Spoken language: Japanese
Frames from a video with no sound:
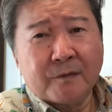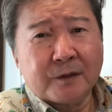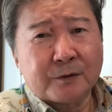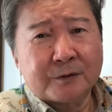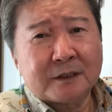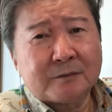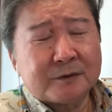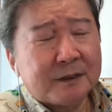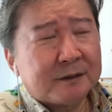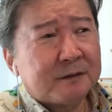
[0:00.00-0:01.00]
この間も
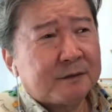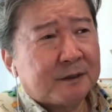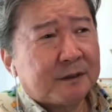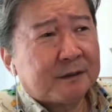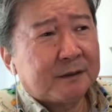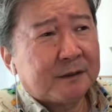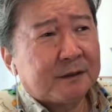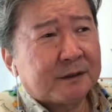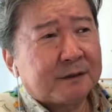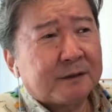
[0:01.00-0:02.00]
ねテレビでね
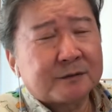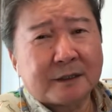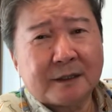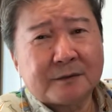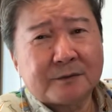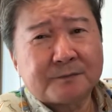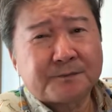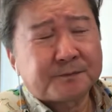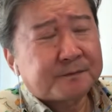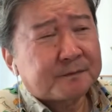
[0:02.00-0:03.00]
やったけどさあの
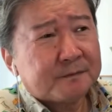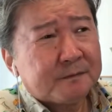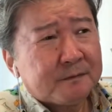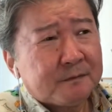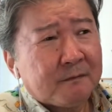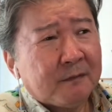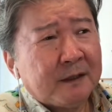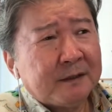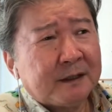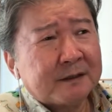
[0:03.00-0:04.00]

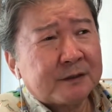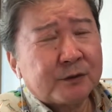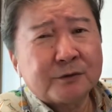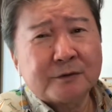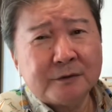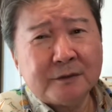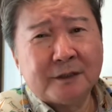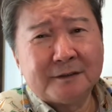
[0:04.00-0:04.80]
なんだっけ消毒